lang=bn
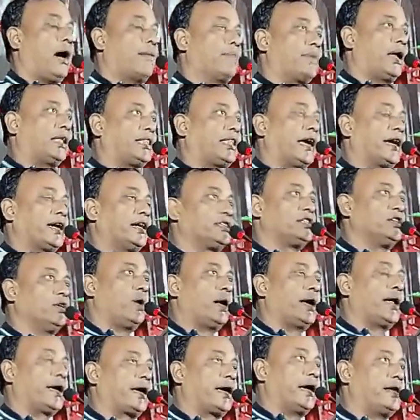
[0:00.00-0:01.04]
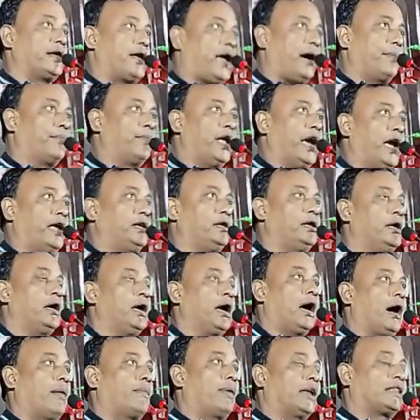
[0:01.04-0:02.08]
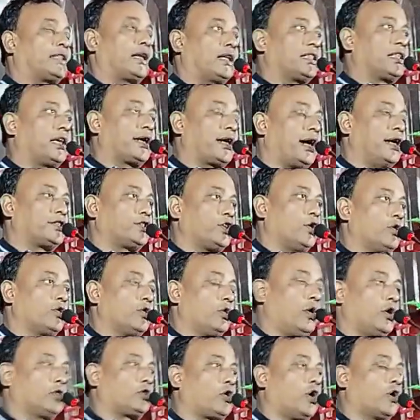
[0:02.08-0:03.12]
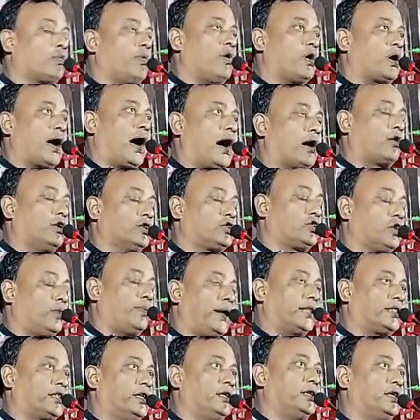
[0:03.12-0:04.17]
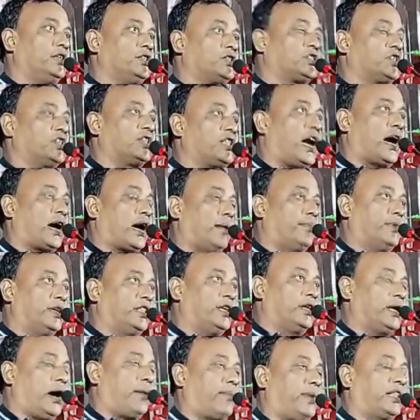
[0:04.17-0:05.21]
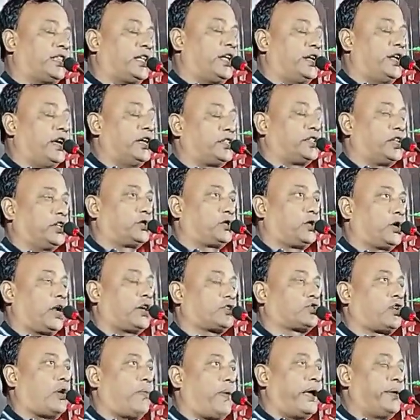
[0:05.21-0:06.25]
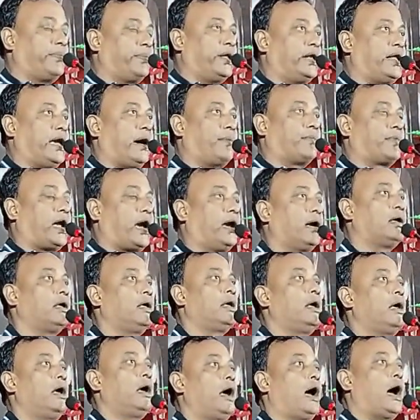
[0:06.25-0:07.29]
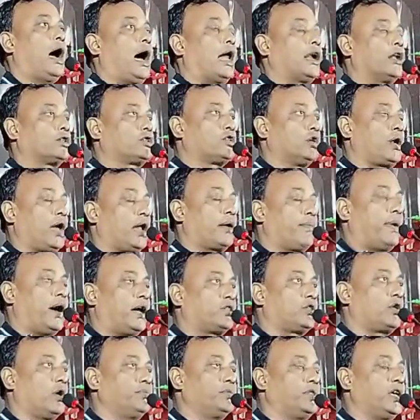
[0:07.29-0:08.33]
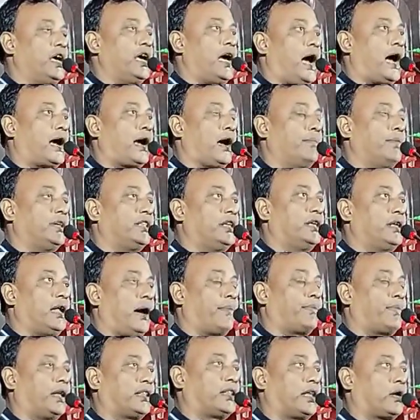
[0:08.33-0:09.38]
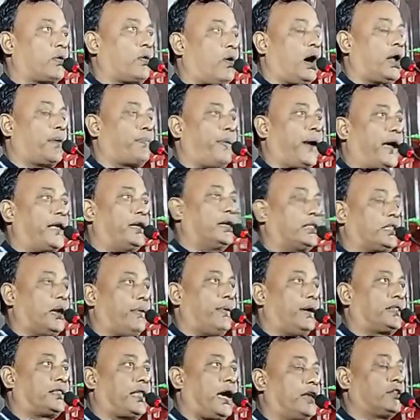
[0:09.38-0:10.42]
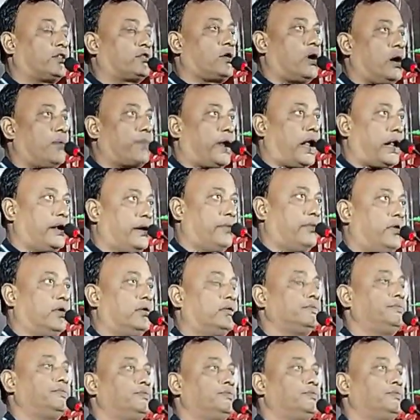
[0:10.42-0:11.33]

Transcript: আমরা দেখেছি অনেকের নাম নেই আমরা তাদের কাছে অনুরোধ করব কাগজ জমা দিন নিশ্চিত আগামী দিন আমাদের নেতৃত্বরা সবাই মিলে আমরা আলোচনার মাধ্যম দিয়ে আগামী দিন আপনাদের ঘর পাইয়ে দেওয়ার দায়িত্ব আমরা নেব